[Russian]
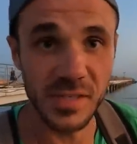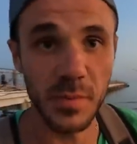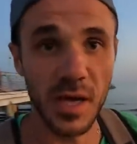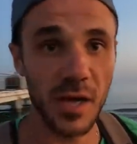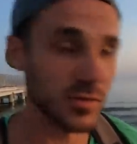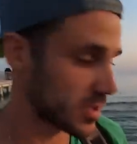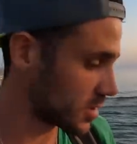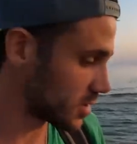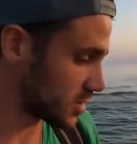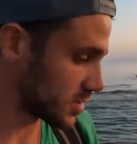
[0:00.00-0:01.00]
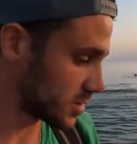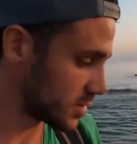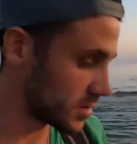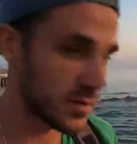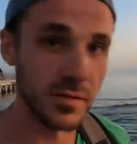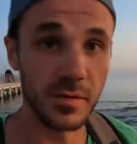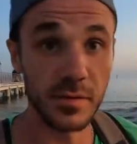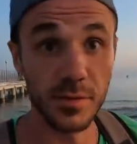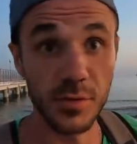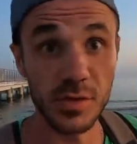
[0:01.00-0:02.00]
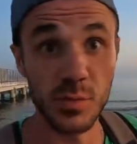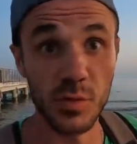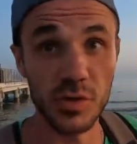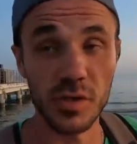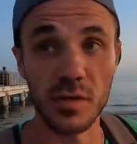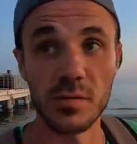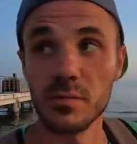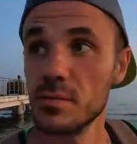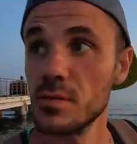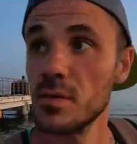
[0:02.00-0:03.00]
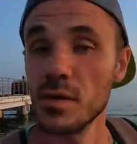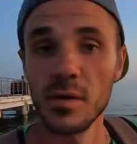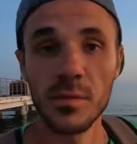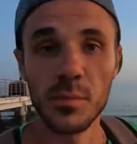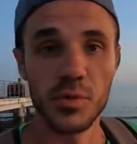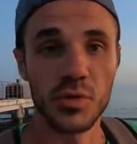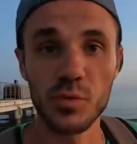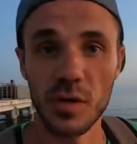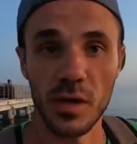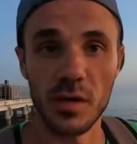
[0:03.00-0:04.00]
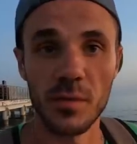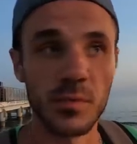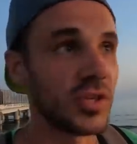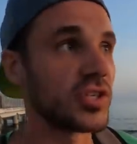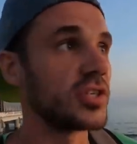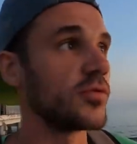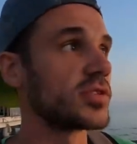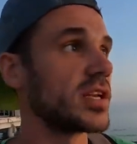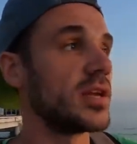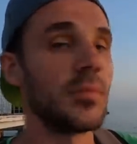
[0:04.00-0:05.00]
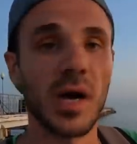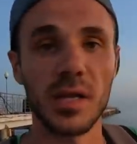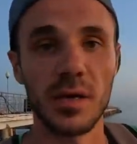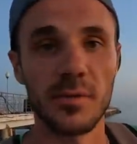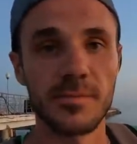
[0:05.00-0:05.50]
вцепляются и невозможно. Почему так? Мы даже не возле лимана.